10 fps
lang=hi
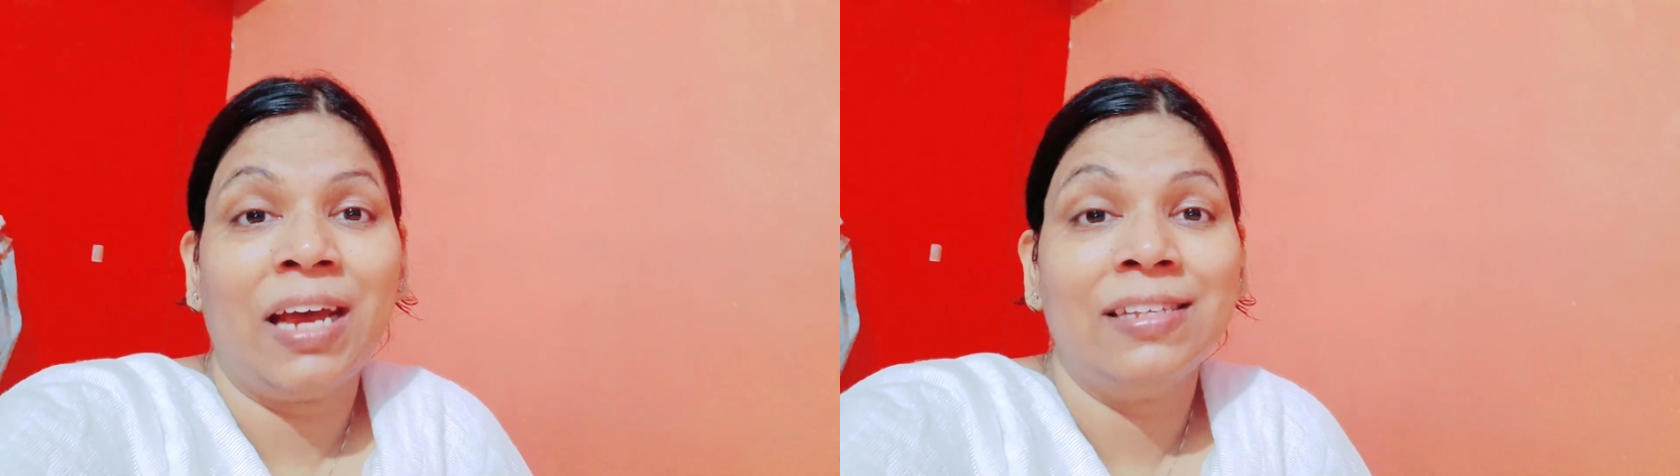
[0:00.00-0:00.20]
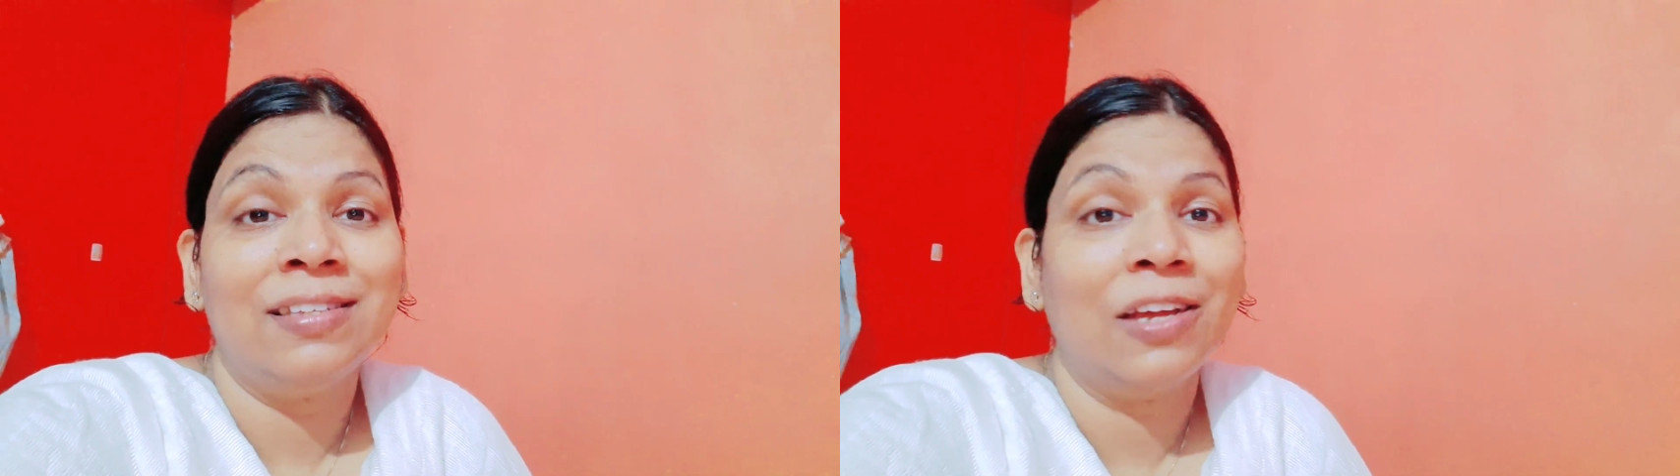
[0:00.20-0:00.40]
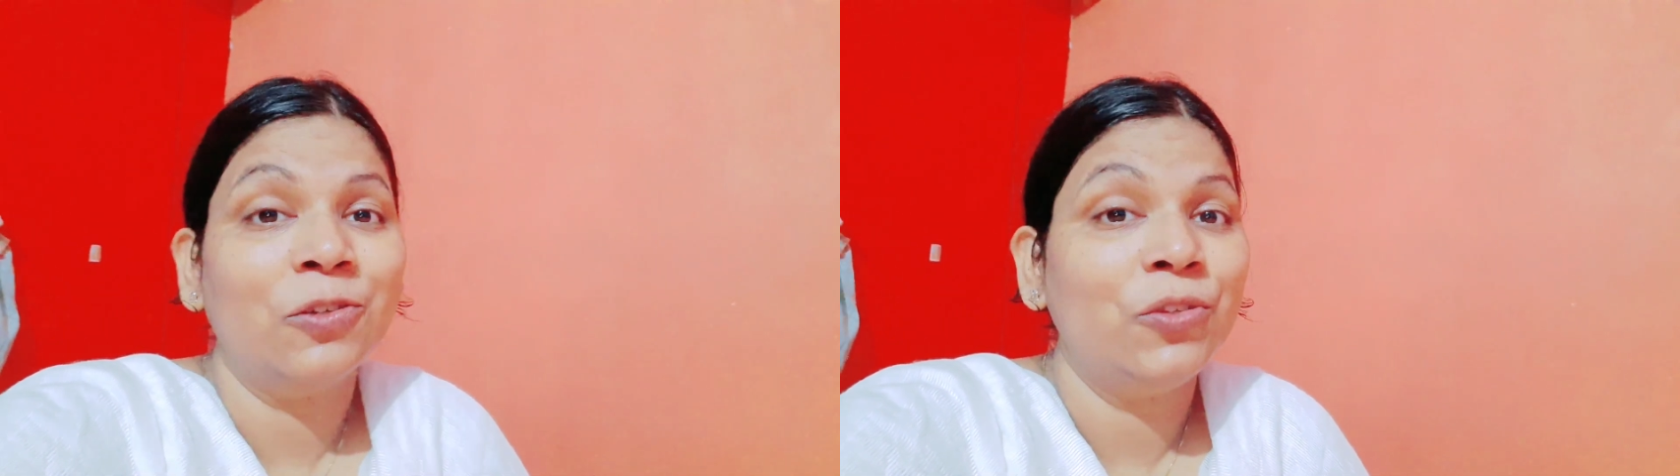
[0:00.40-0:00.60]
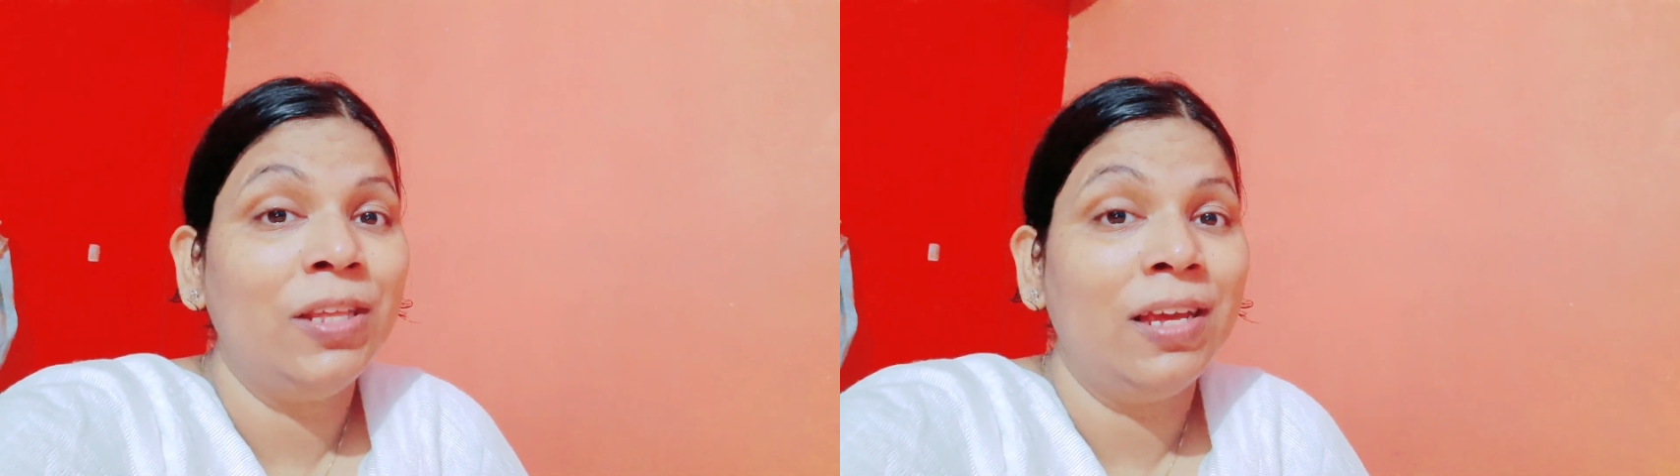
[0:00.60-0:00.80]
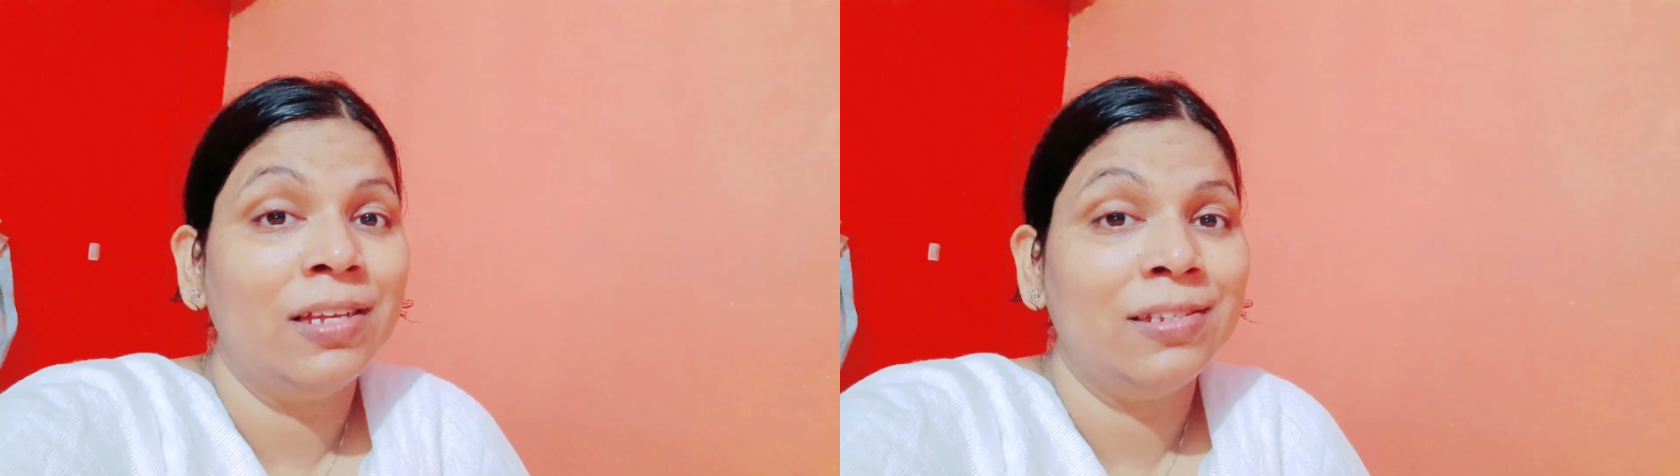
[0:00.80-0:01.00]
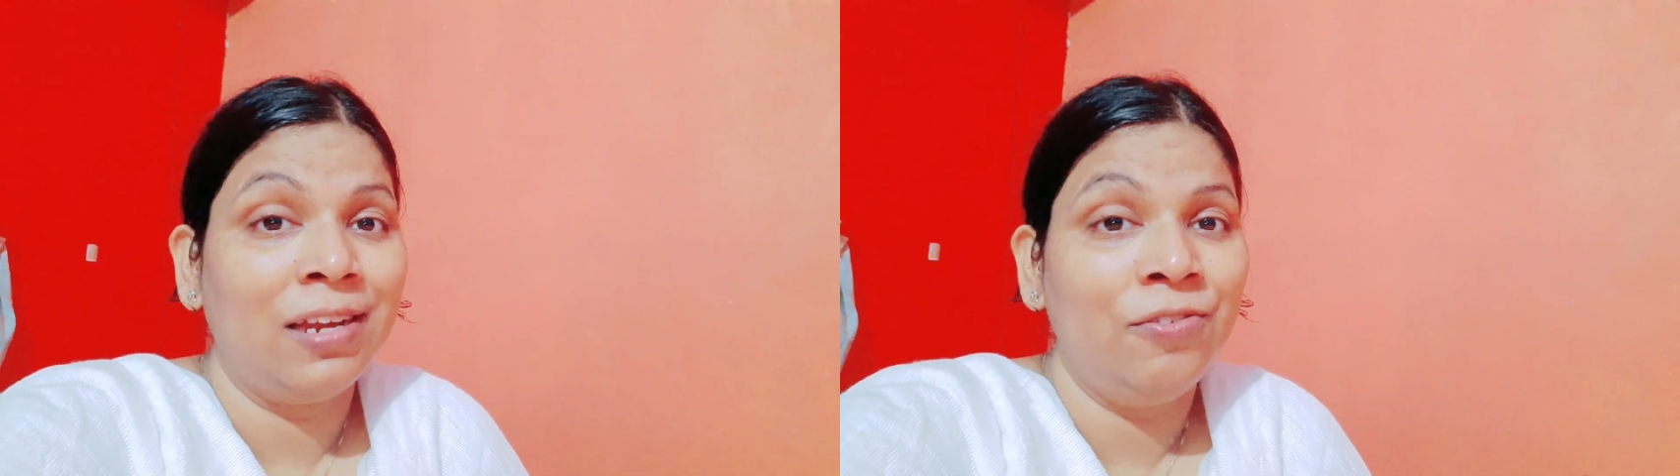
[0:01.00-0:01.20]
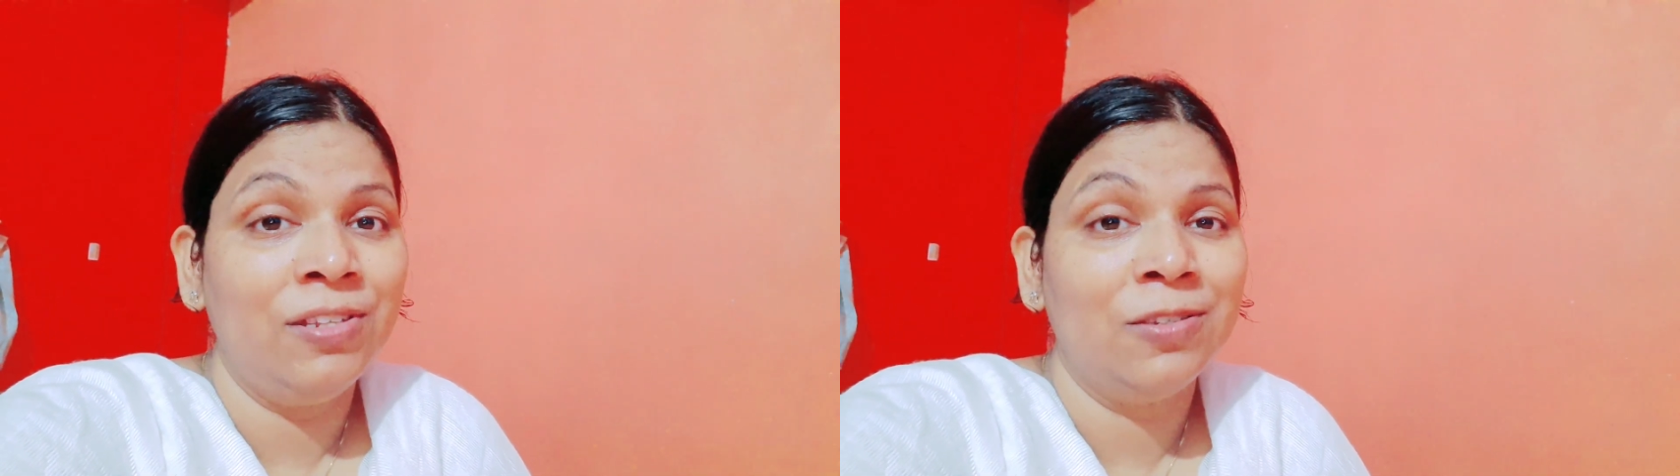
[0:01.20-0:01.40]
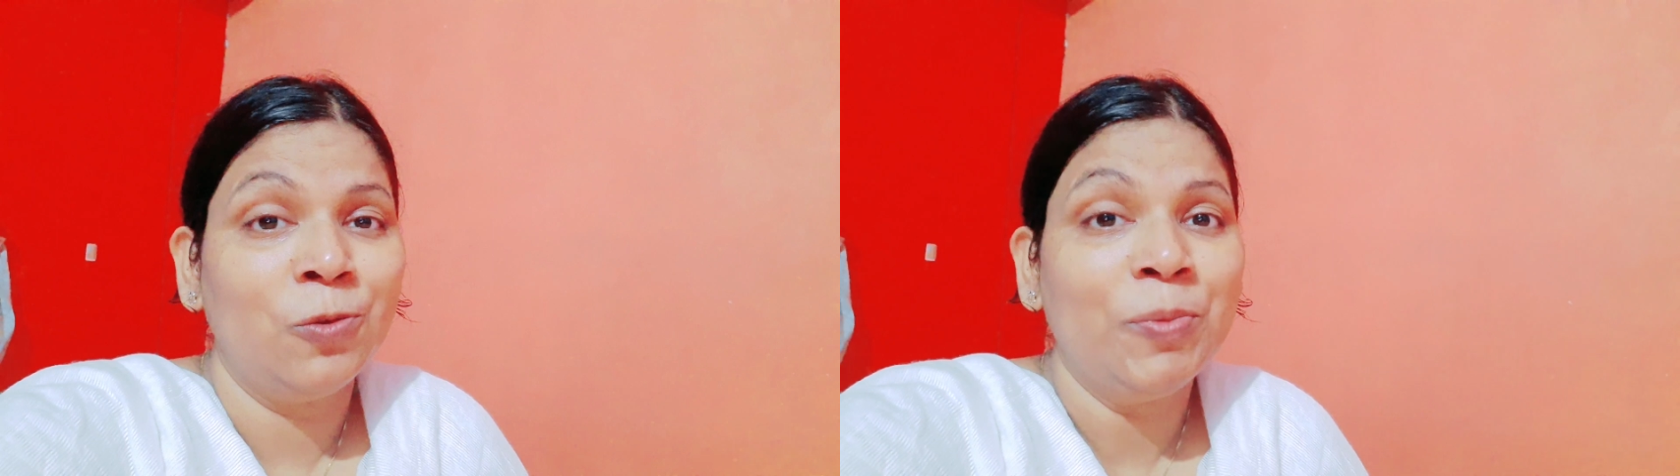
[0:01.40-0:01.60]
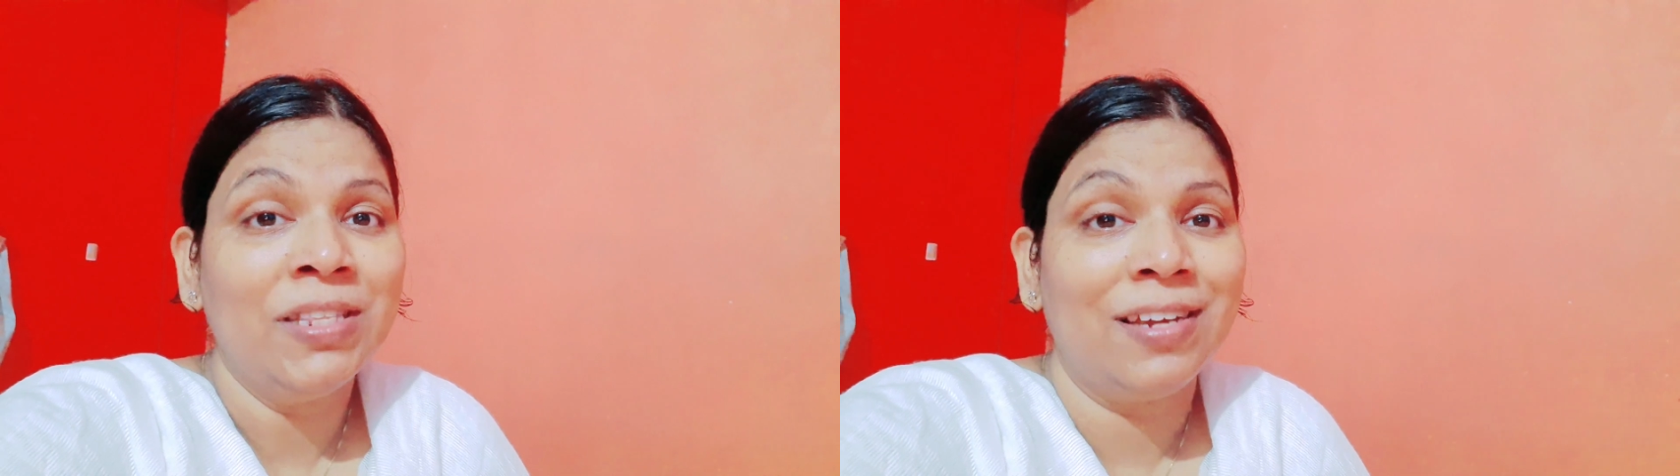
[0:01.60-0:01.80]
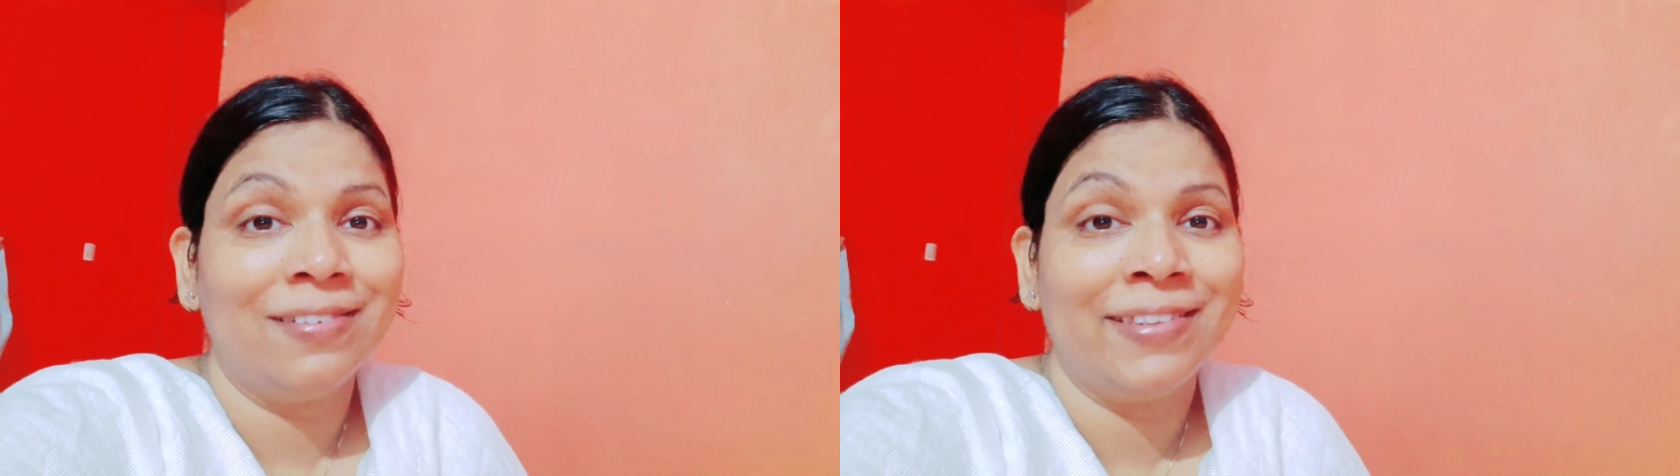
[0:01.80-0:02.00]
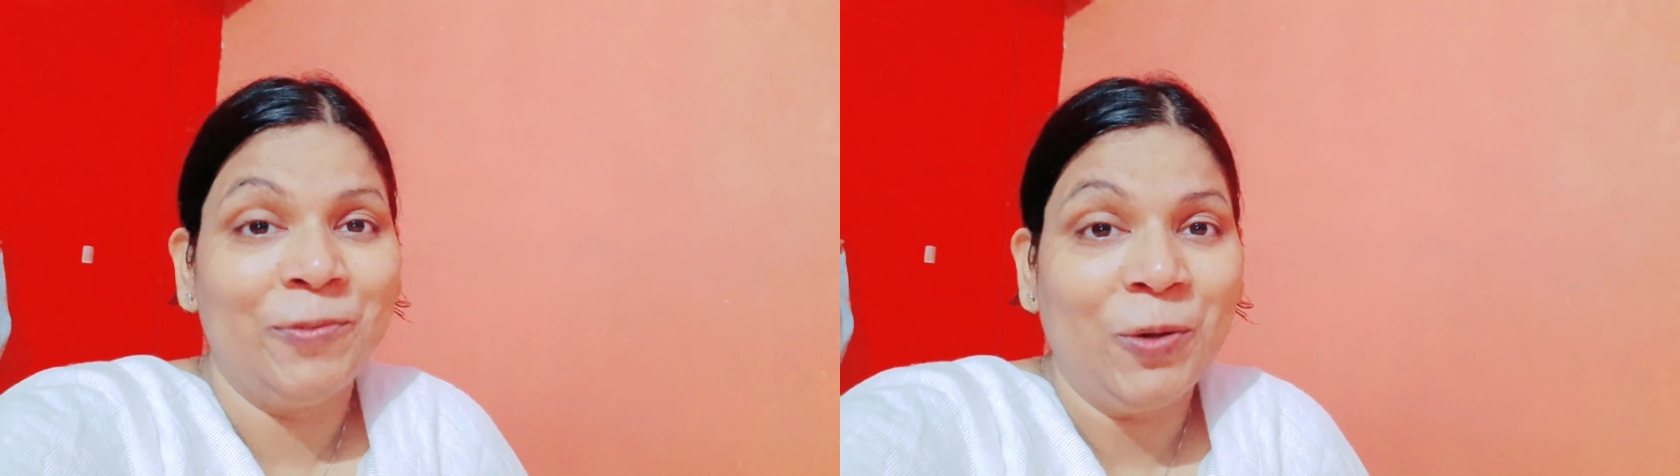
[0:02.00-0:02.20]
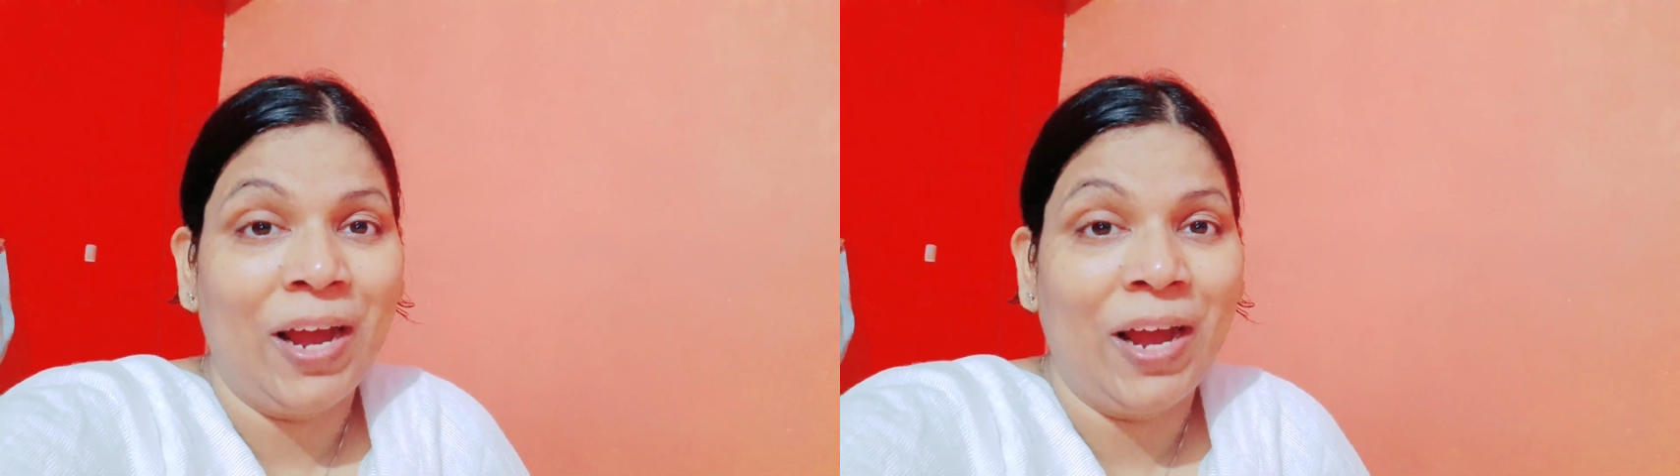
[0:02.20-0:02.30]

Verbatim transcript: आज शाम को दिए हैं सैंडविच उम्मीद करते हैं वो